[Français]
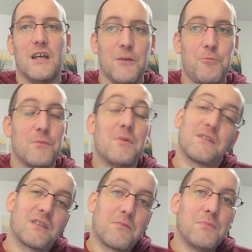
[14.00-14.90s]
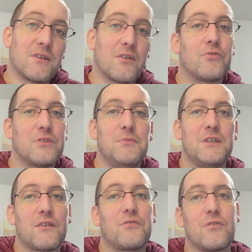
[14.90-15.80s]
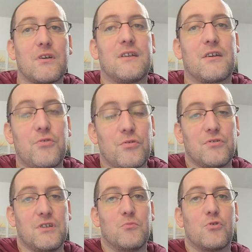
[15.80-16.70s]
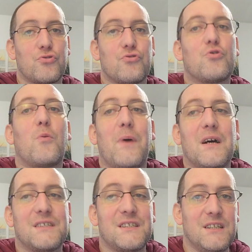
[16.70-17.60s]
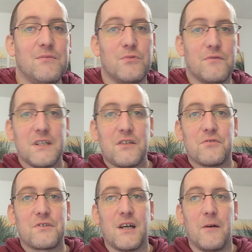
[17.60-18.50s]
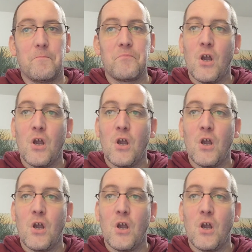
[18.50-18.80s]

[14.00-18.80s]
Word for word: Et puis, bah, c'est que mes talents d'imitateur et d'acteur du dimanche ne sont pas si mauvais que ça.